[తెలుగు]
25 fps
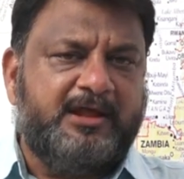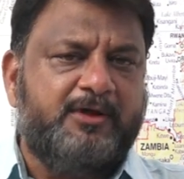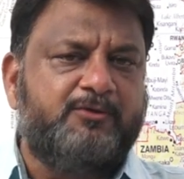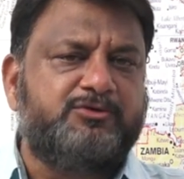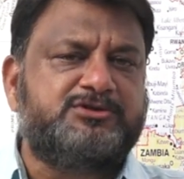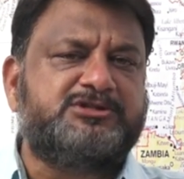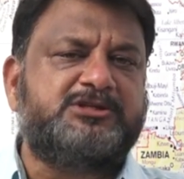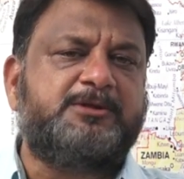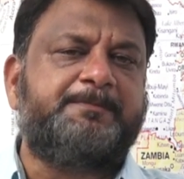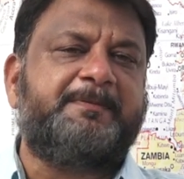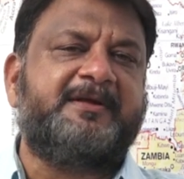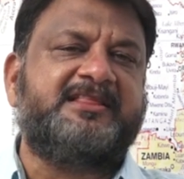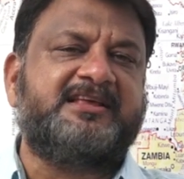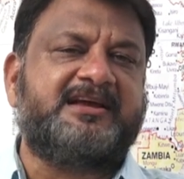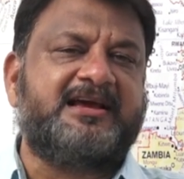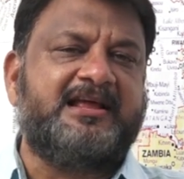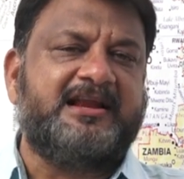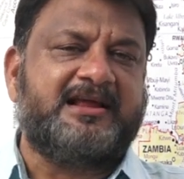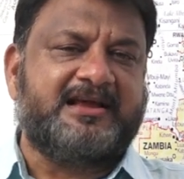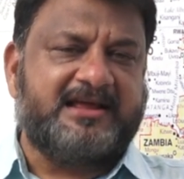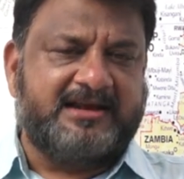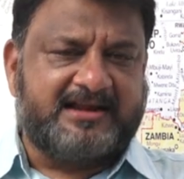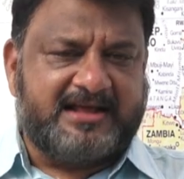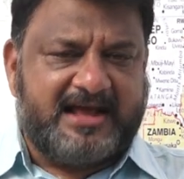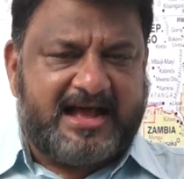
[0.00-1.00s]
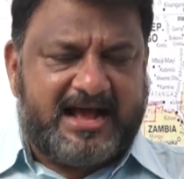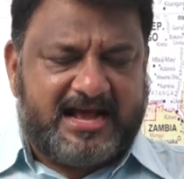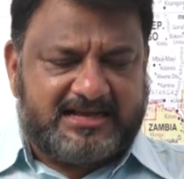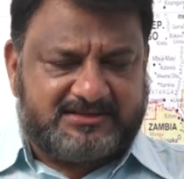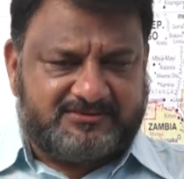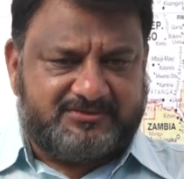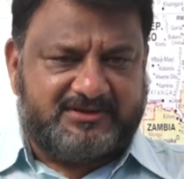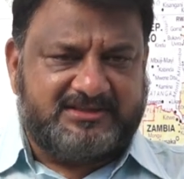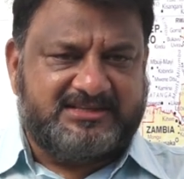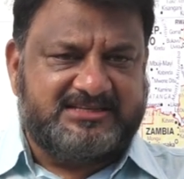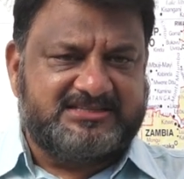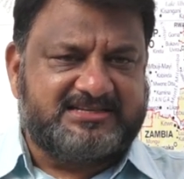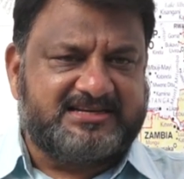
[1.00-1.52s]
ఈ ఉచిత పథకాలు కనుక
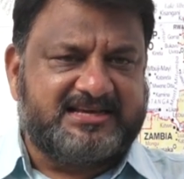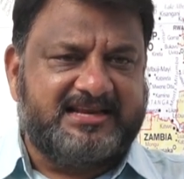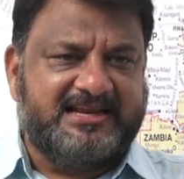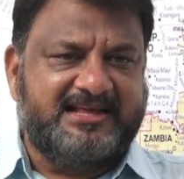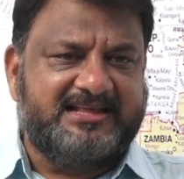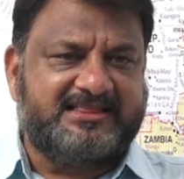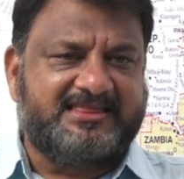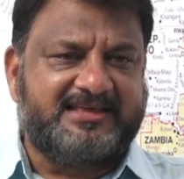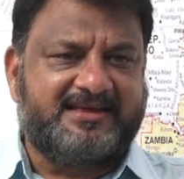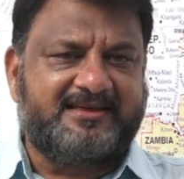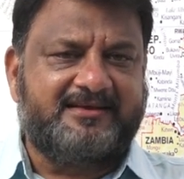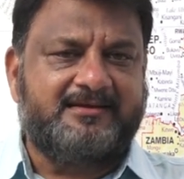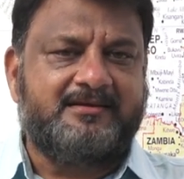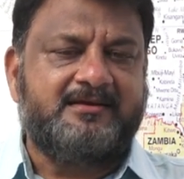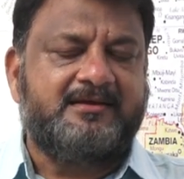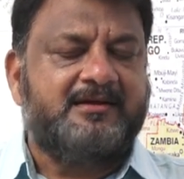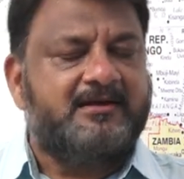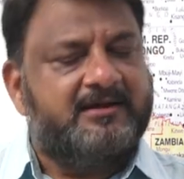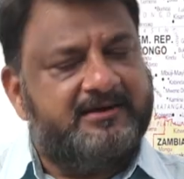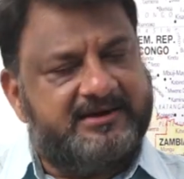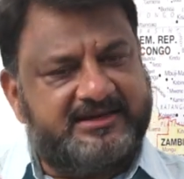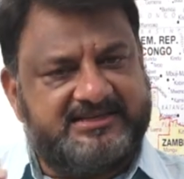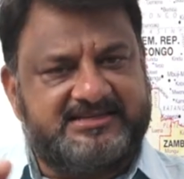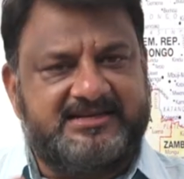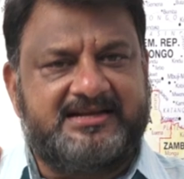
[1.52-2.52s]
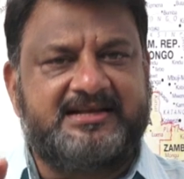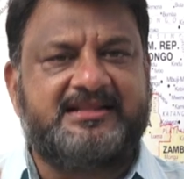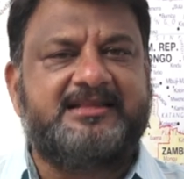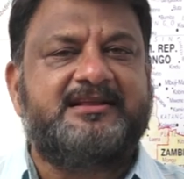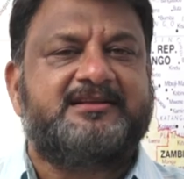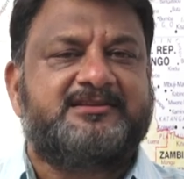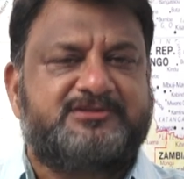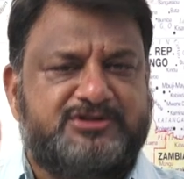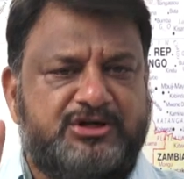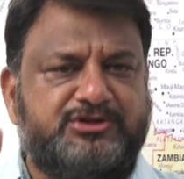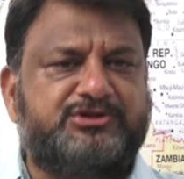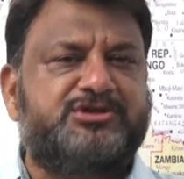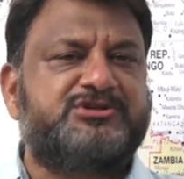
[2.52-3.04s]
ఆస్వాదించగలిగితే నిజంగా
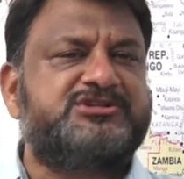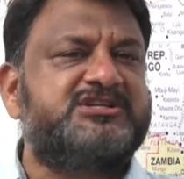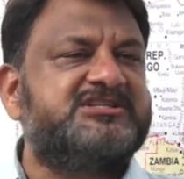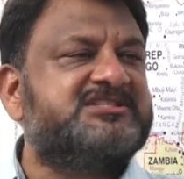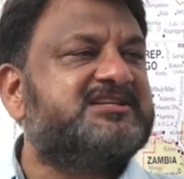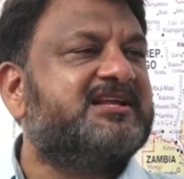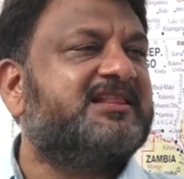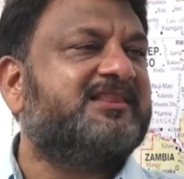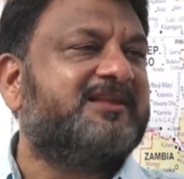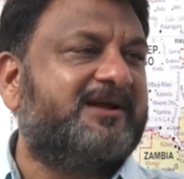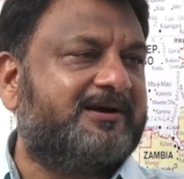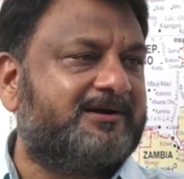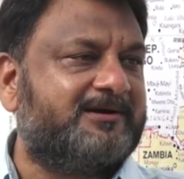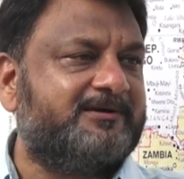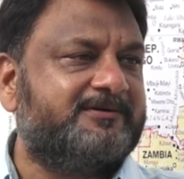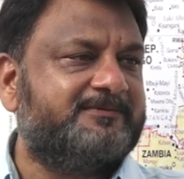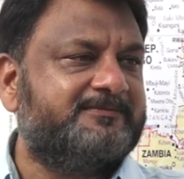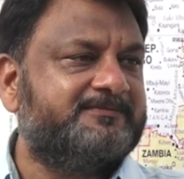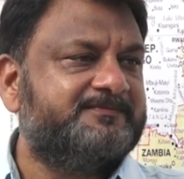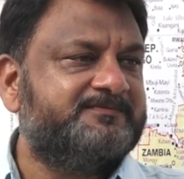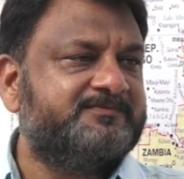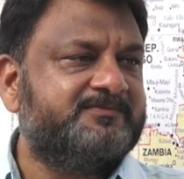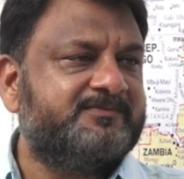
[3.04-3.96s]
సంతోషించాలి దాంట్లో